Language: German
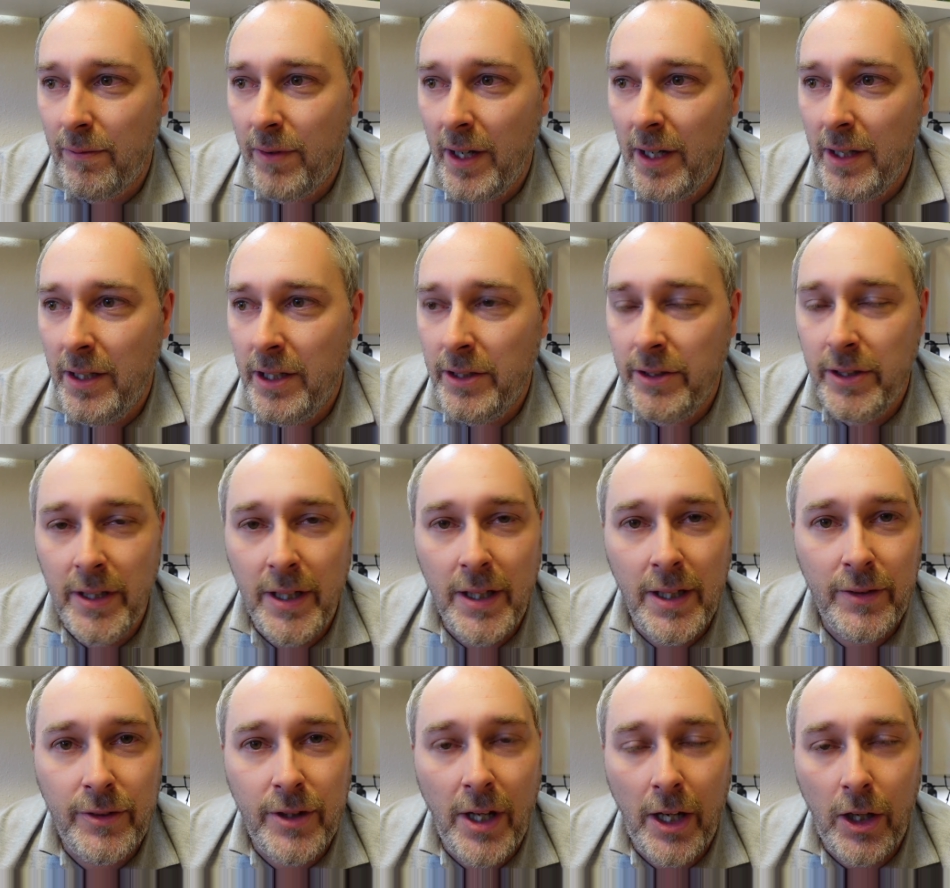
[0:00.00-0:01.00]
weil in
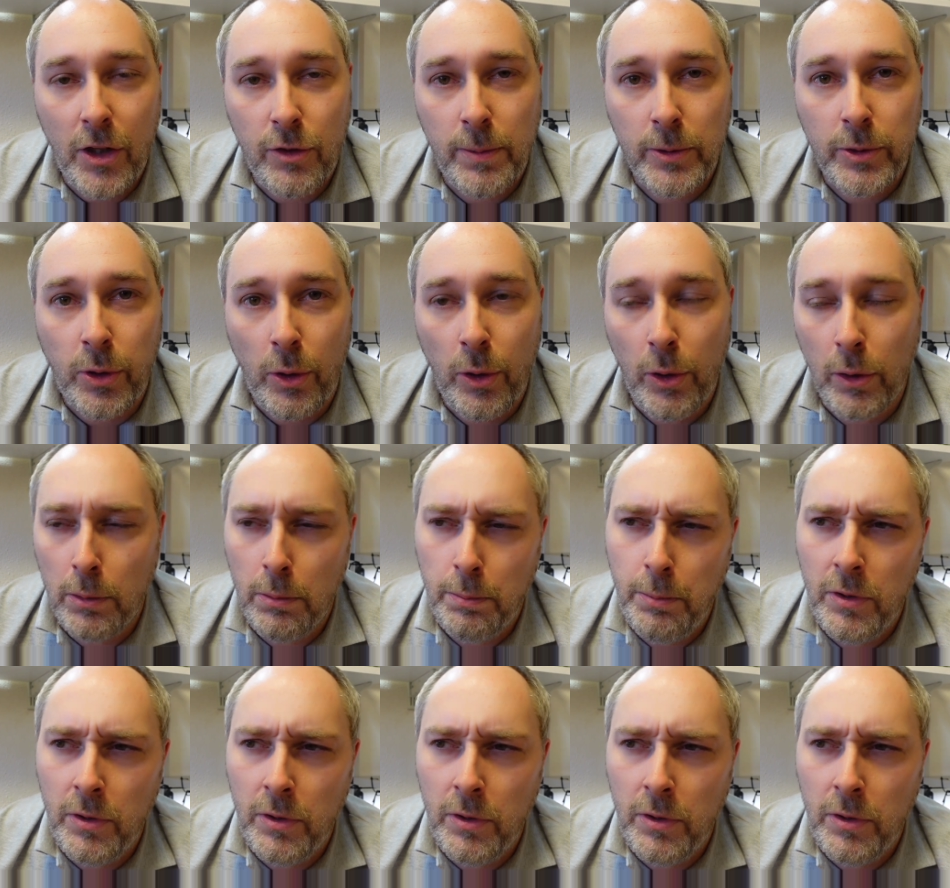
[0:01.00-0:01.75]
der Tagesbetreuung ein